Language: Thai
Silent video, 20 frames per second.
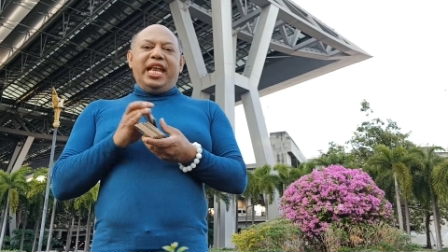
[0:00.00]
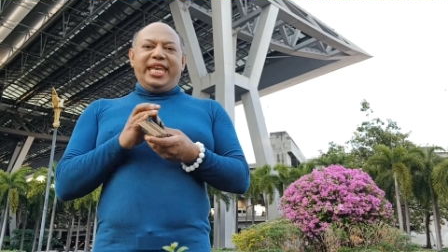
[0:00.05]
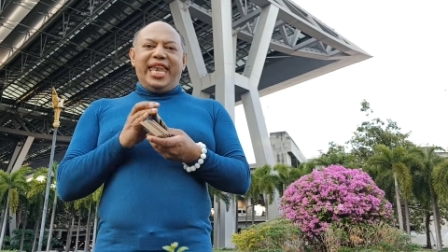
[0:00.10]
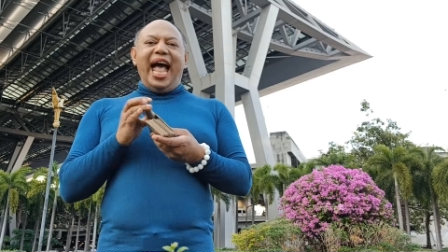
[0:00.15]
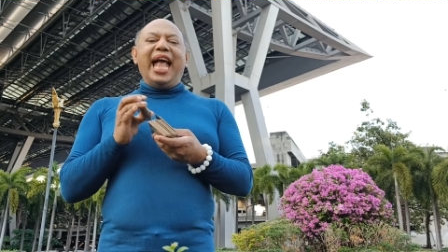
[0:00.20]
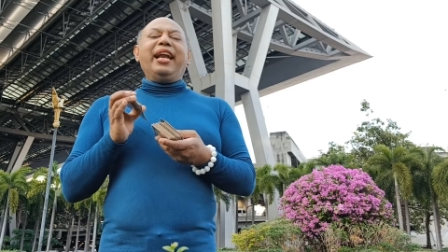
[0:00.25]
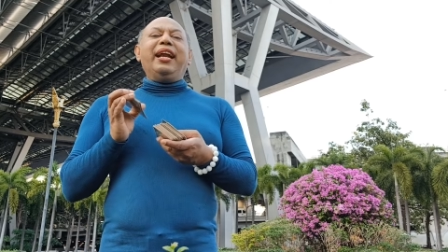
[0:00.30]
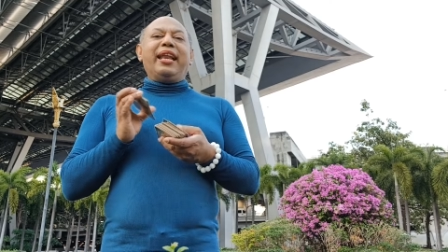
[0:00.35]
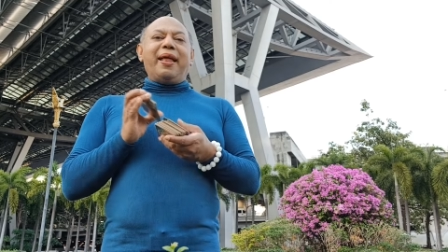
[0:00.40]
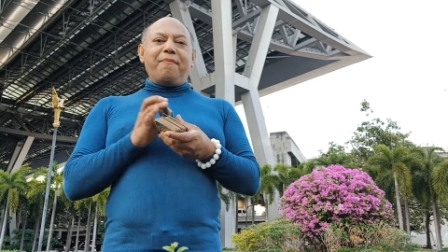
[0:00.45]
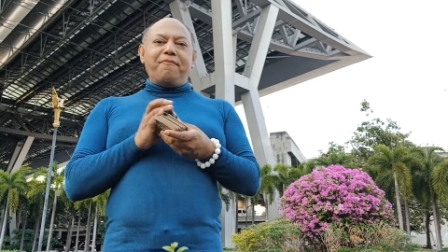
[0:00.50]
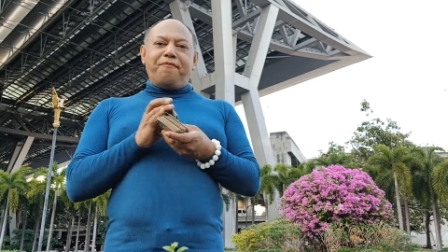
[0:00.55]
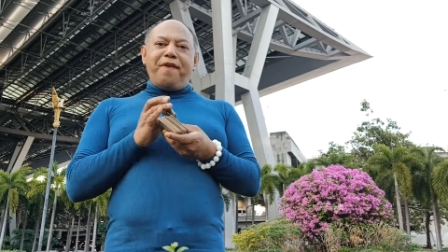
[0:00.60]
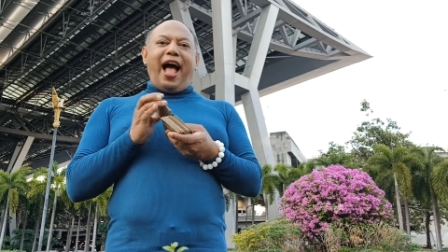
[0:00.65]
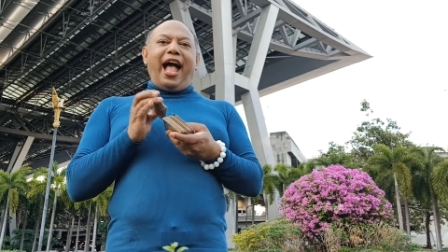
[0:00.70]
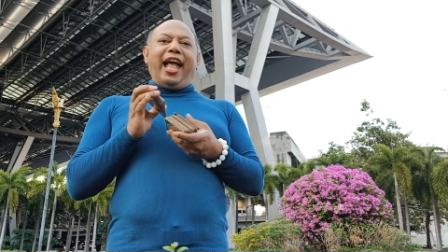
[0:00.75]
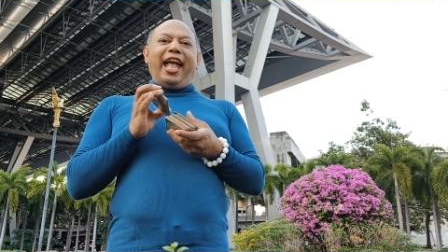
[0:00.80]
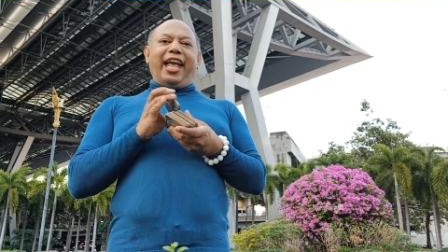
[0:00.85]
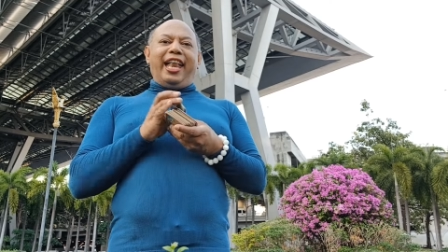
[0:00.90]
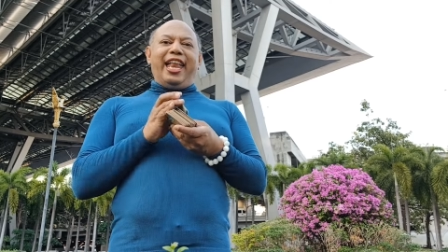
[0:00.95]
ได้รับฟั
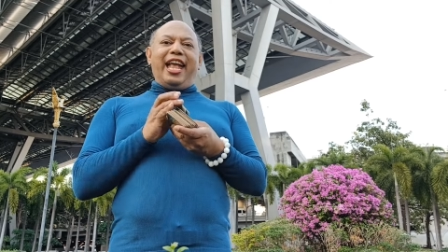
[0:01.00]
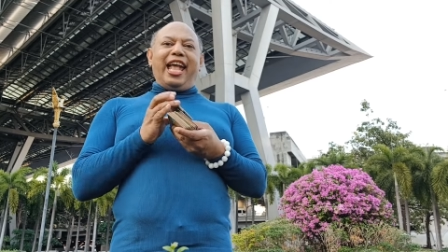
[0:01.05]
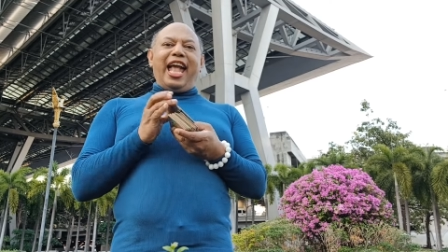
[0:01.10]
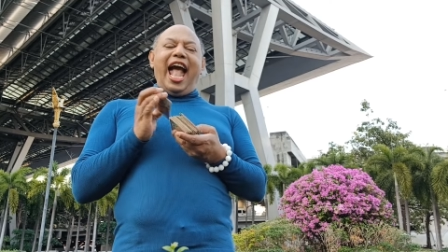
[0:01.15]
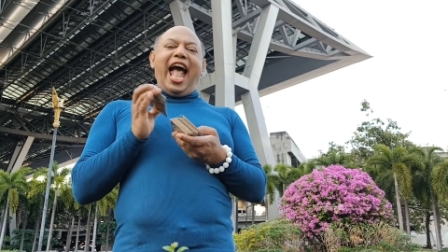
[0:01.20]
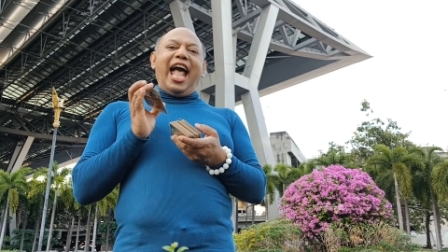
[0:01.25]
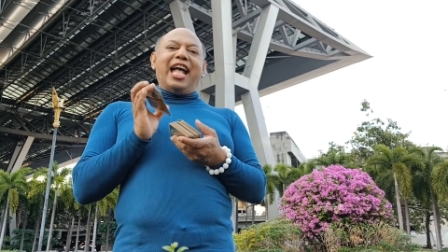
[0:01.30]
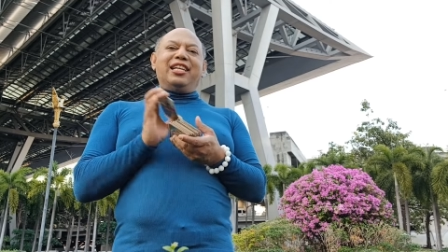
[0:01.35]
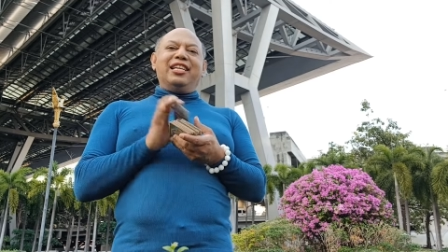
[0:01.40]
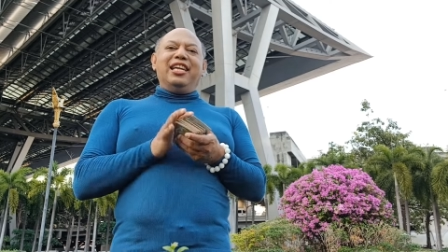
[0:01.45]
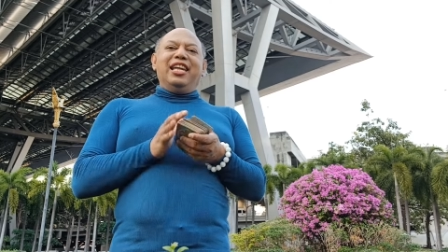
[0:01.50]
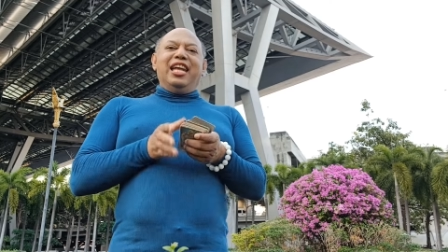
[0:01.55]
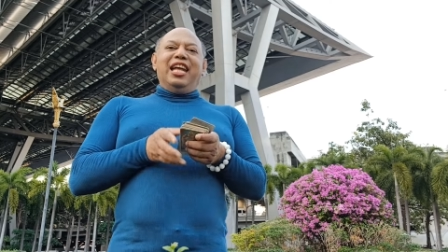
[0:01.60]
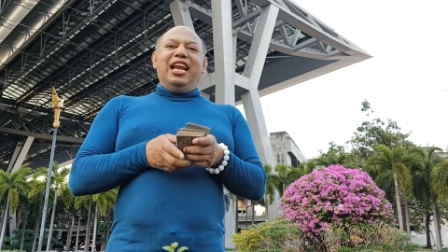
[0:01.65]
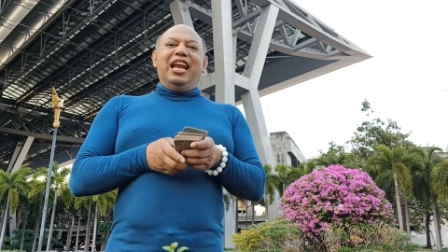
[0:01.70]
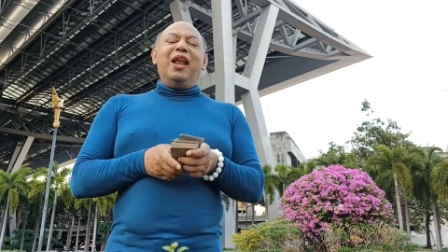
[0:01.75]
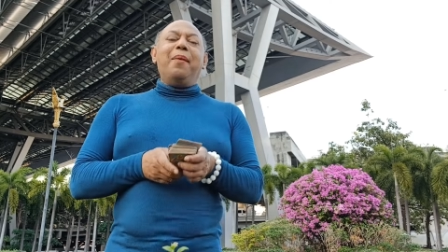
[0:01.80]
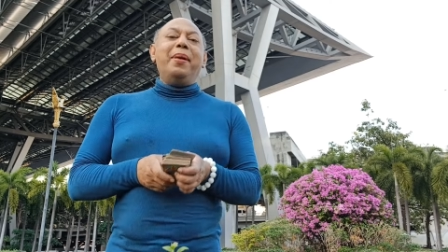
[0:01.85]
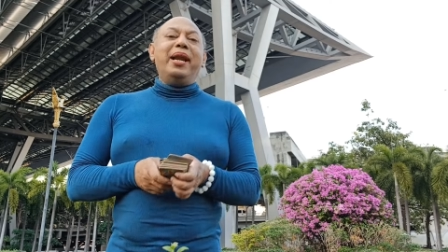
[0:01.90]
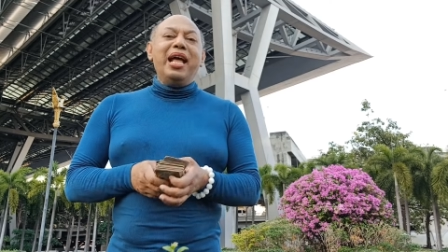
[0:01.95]
งกันนะคะ
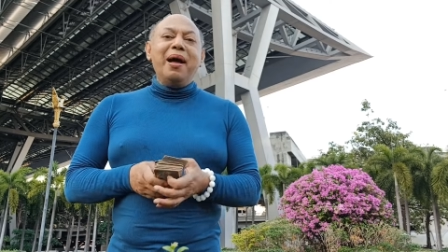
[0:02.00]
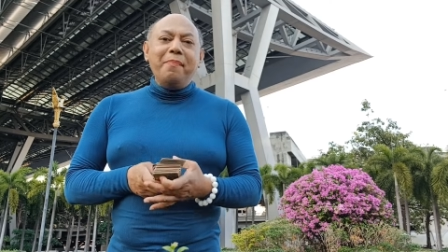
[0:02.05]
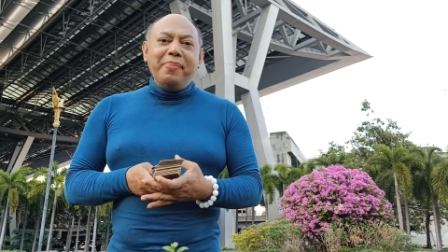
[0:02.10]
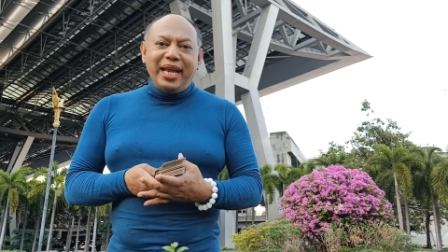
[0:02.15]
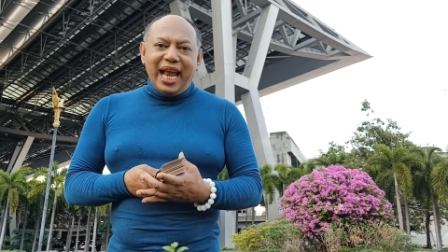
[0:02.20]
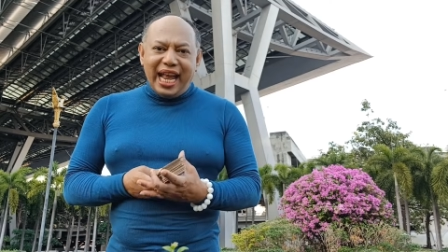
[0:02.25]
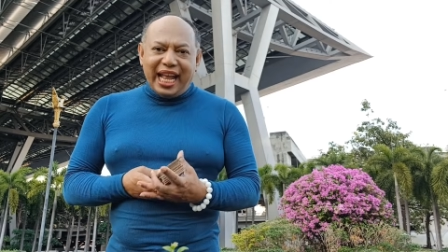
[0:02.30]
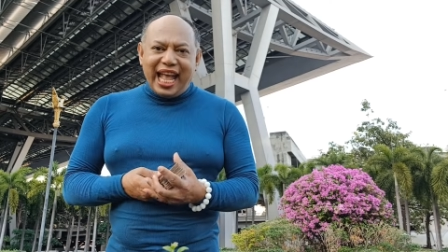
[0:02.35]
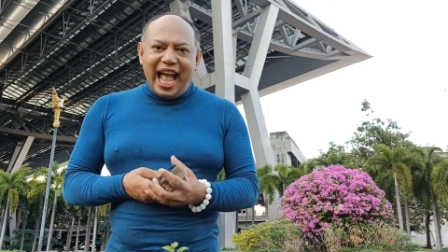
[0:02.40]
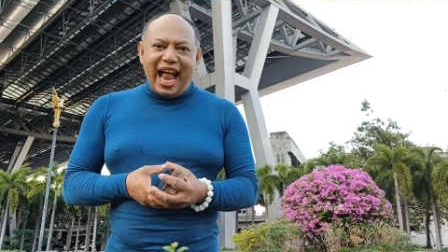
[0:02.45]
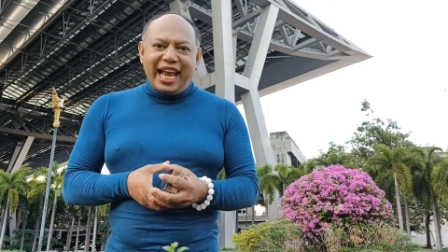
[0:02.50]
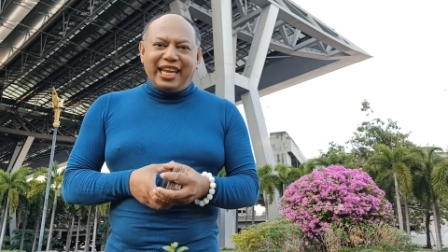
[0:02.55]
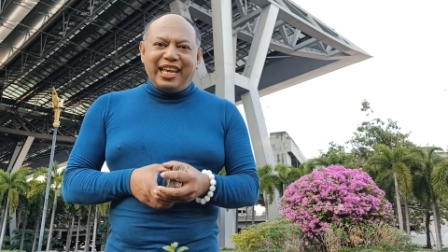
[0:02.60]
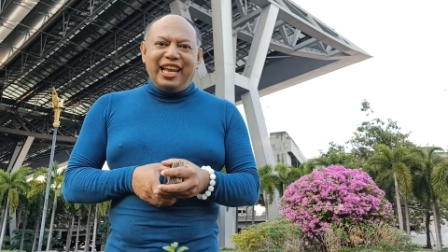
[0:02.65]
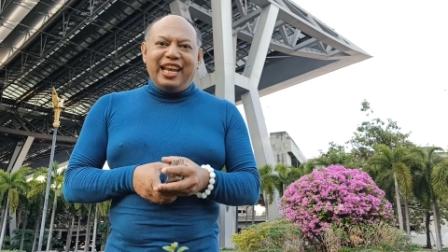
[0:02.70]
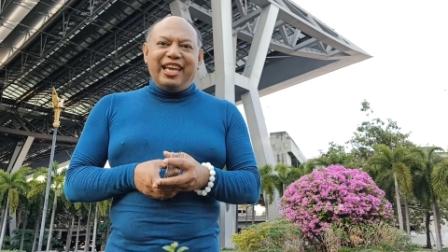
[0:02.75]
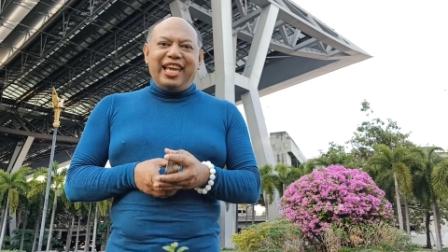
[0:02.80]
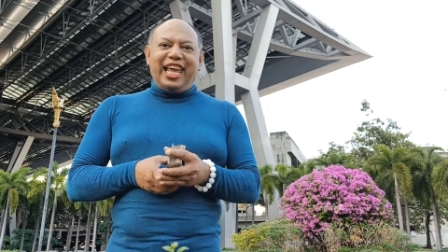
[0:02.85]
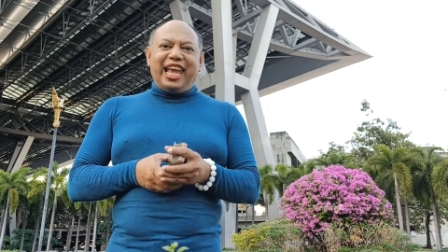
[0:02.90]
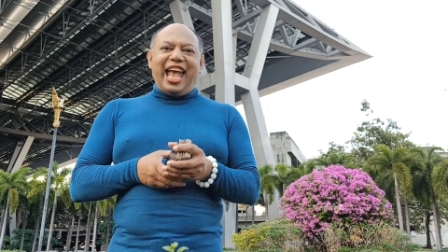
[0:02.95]
เรามาเริ่มรายการกัน
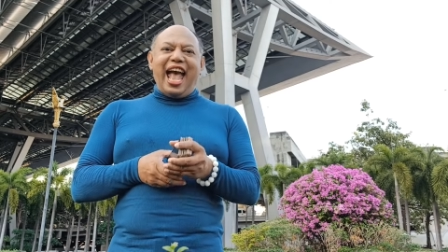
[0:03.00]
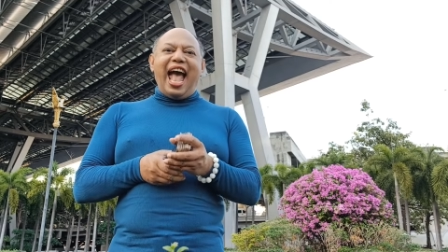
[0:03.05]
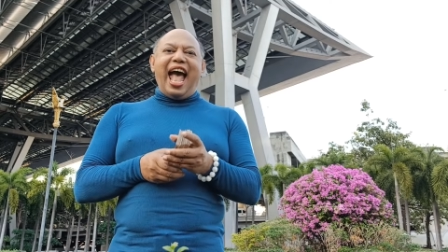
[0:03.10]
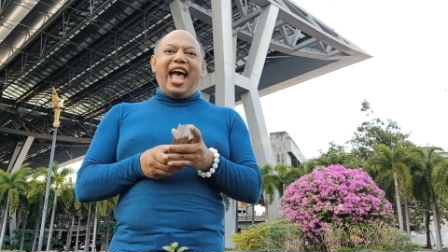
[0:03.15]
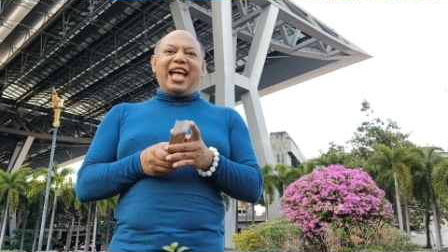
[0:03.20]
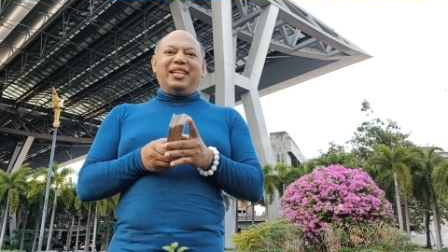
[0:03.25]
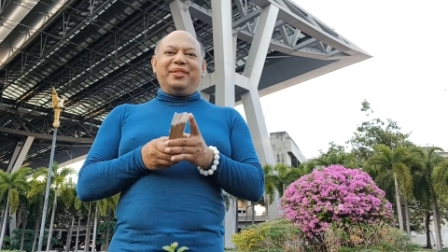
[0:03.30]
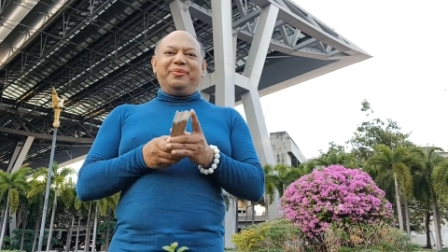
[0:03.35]
เลยค่ะ